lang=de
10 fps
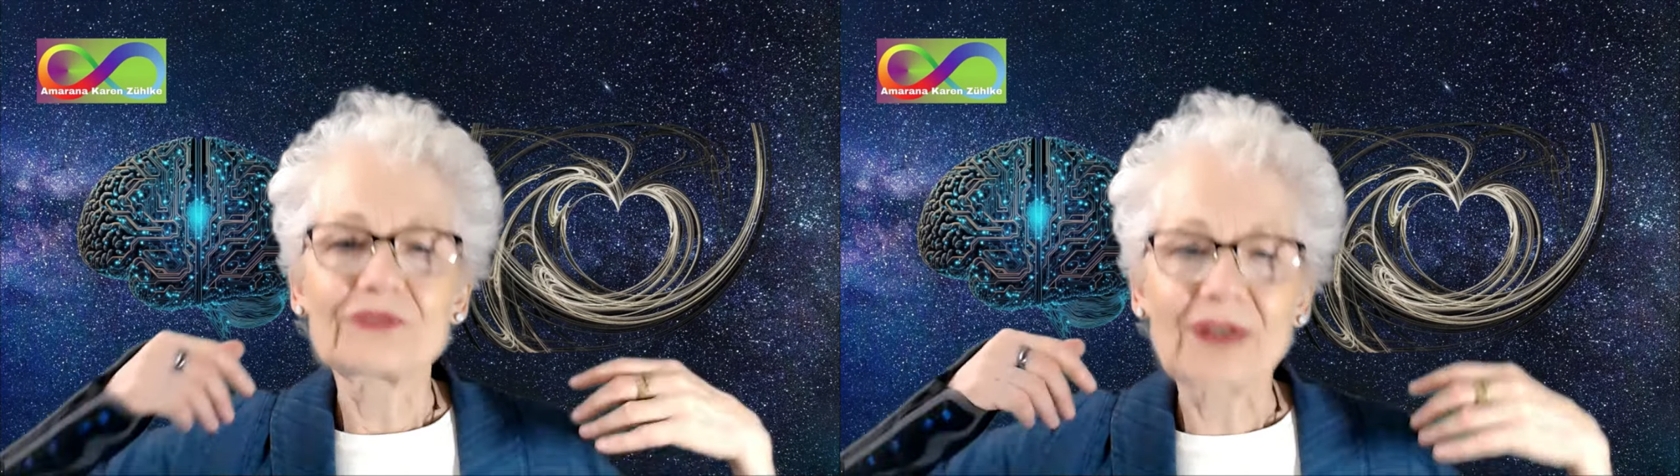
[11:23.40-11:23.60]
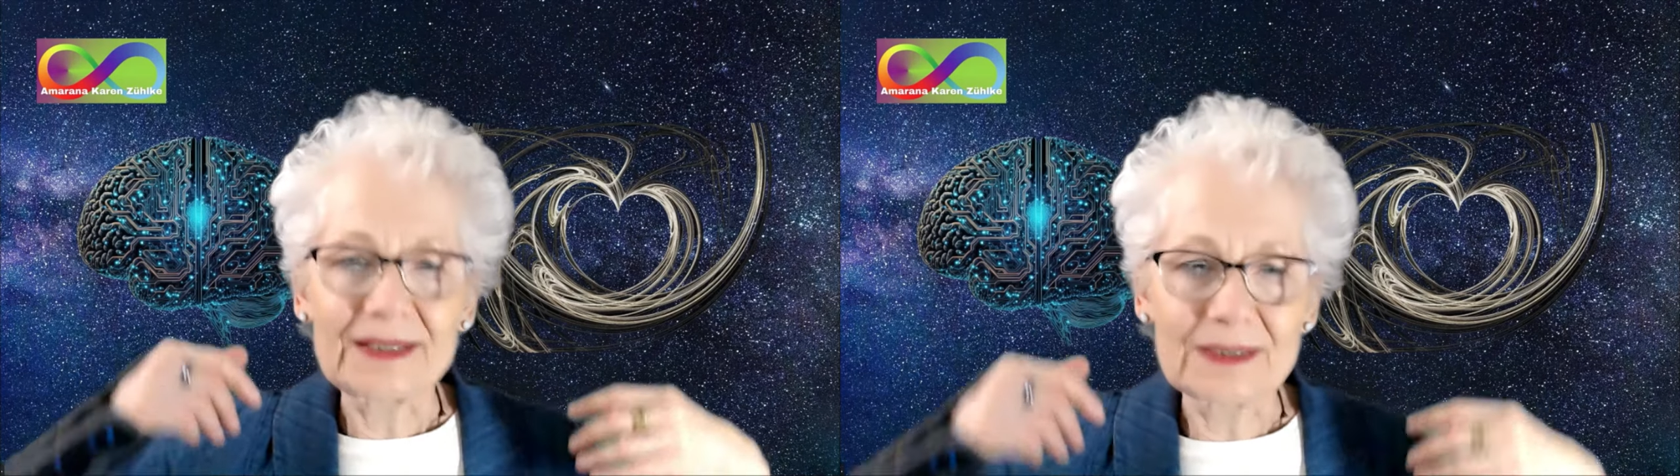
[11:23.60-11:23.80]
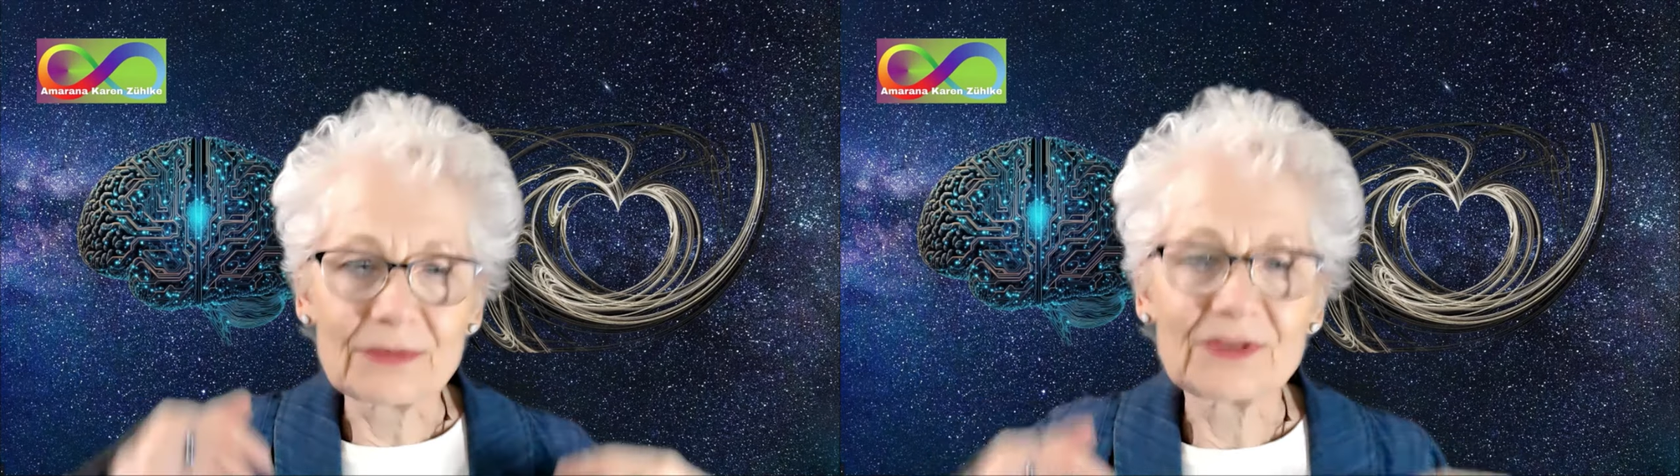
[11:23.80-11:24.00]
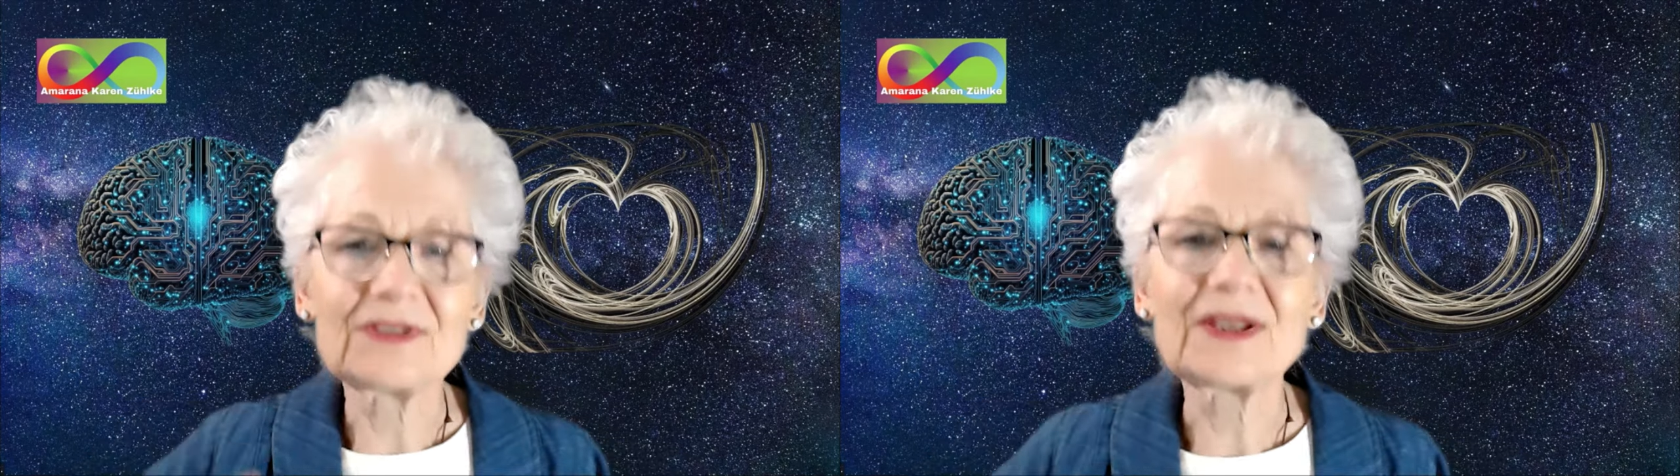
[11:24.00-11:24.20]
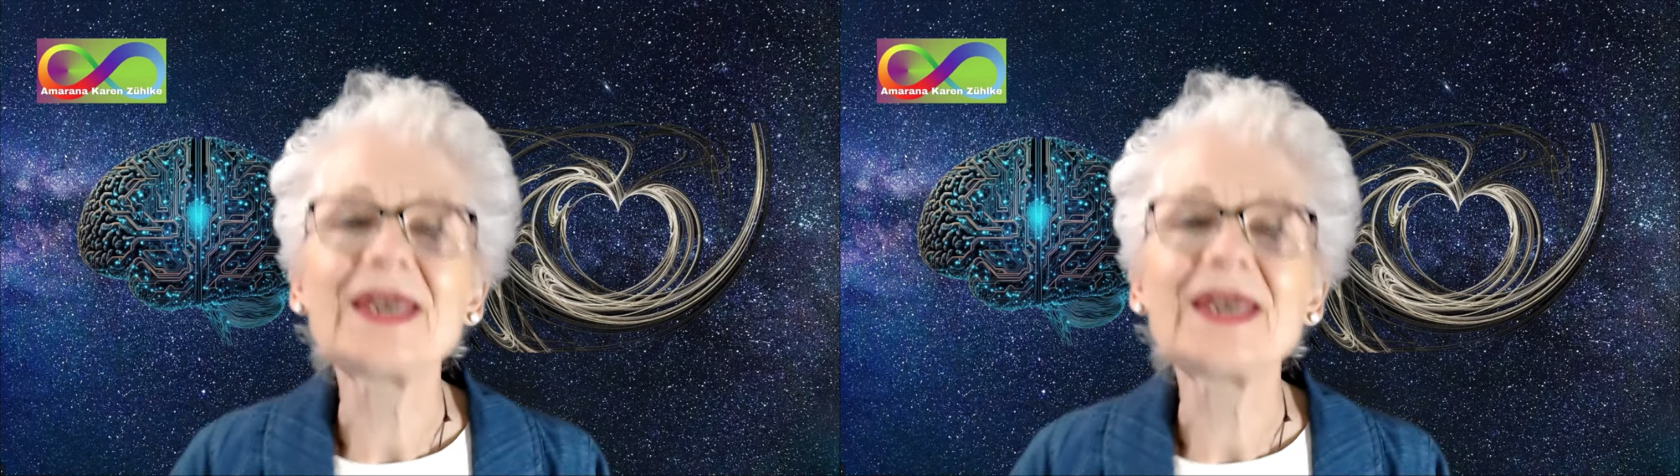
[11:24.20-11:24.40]
auf deinem
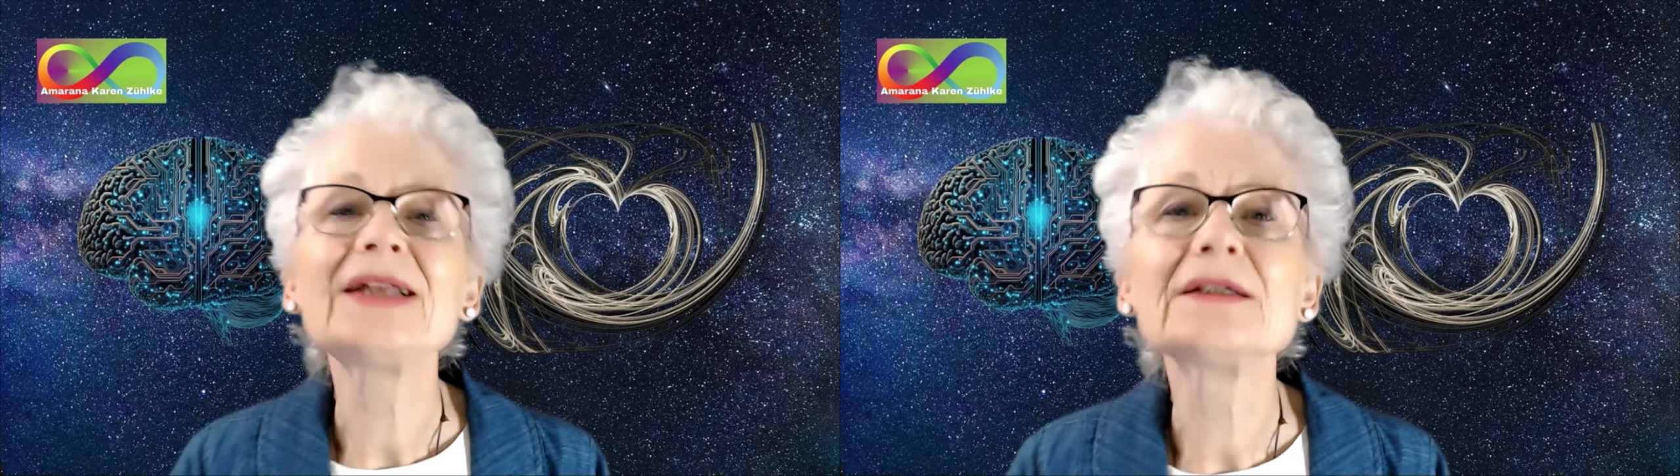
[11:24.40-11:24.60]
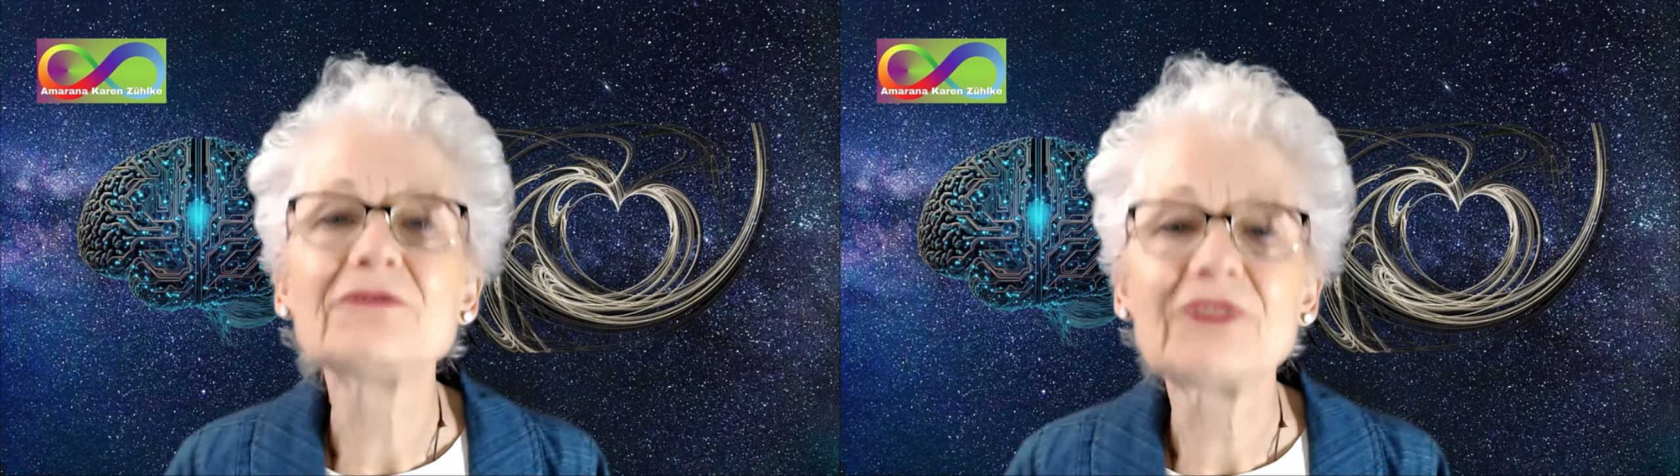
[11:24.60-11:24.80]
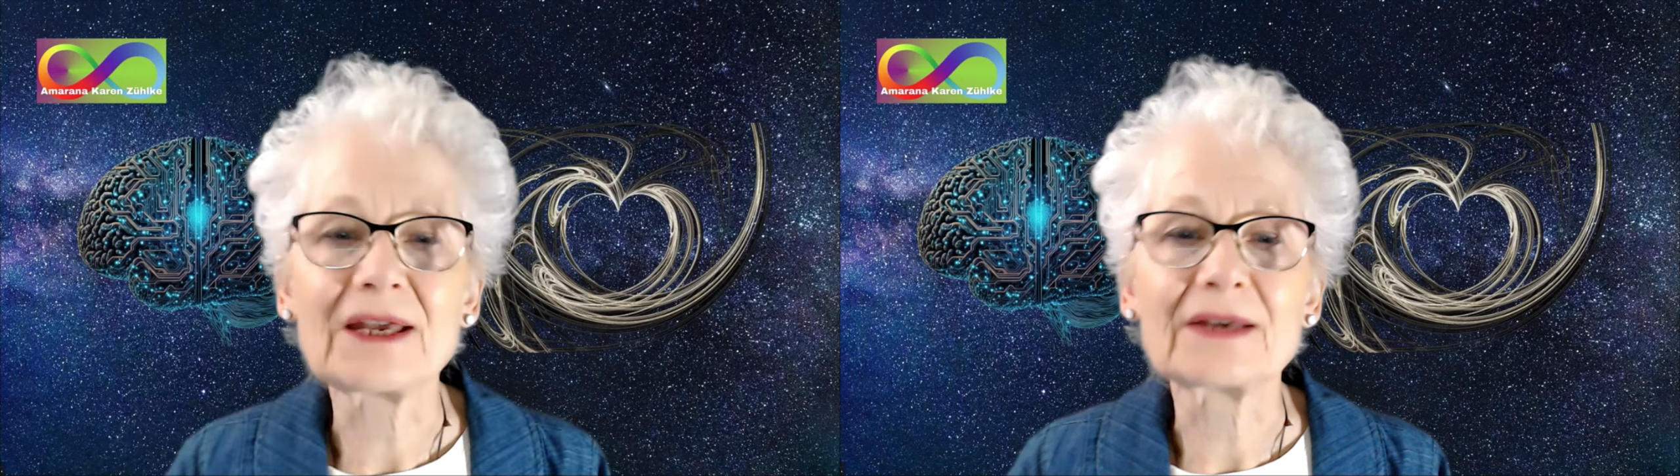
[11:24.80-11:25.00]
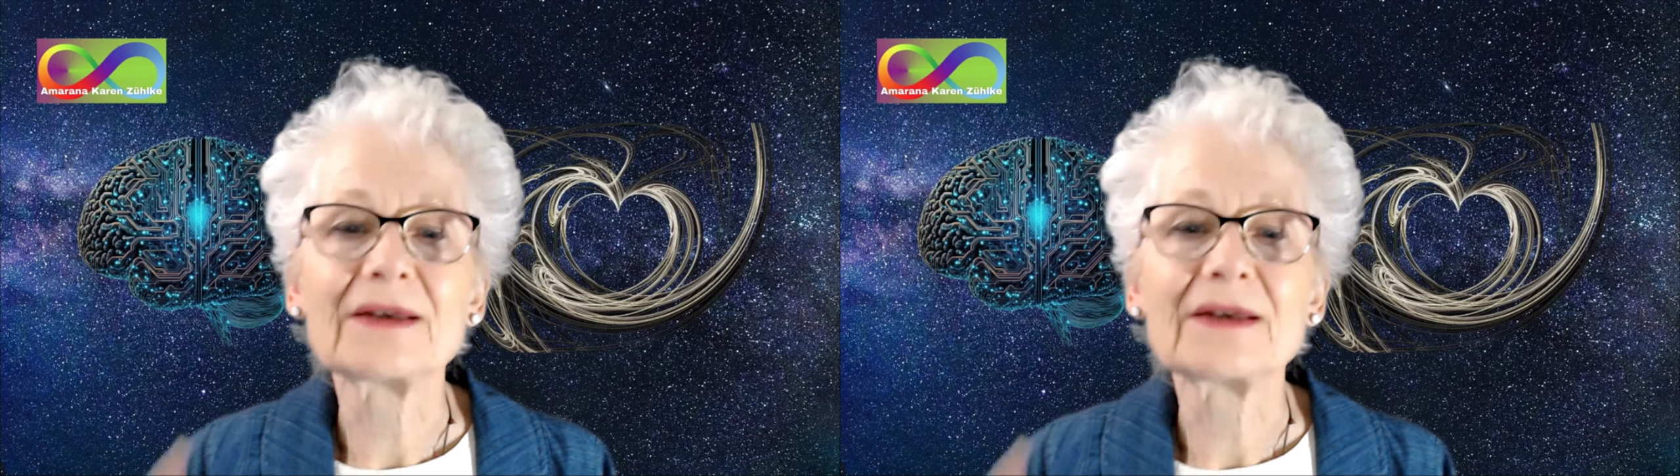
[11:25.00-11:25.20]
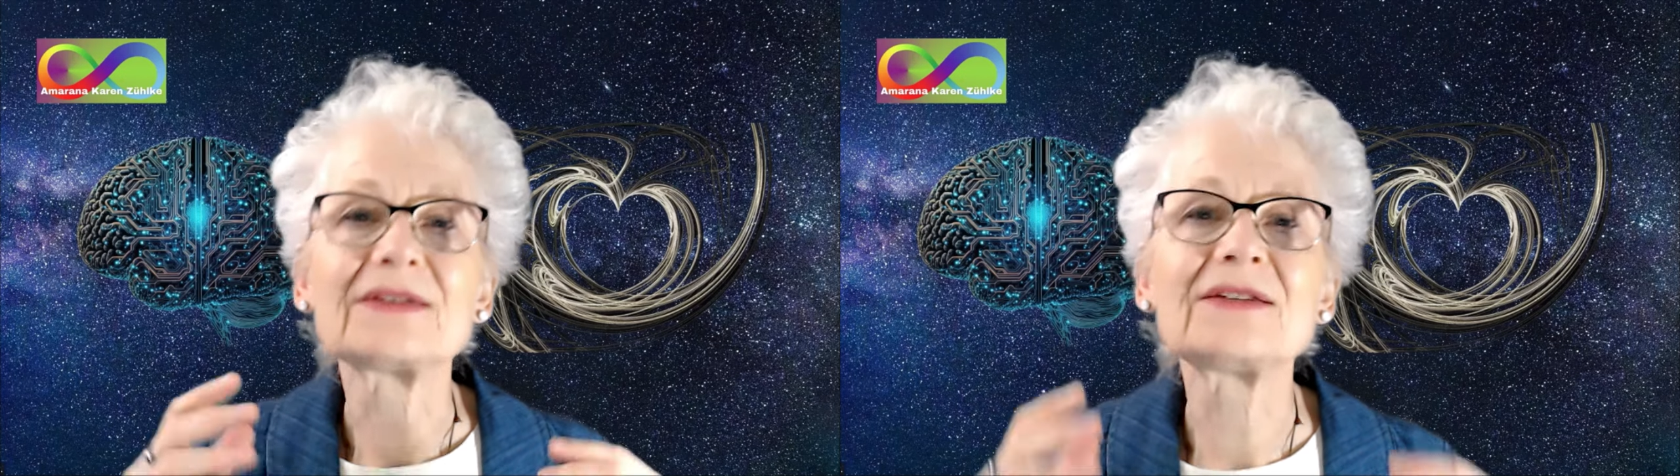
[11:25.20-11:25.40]
Seelenweg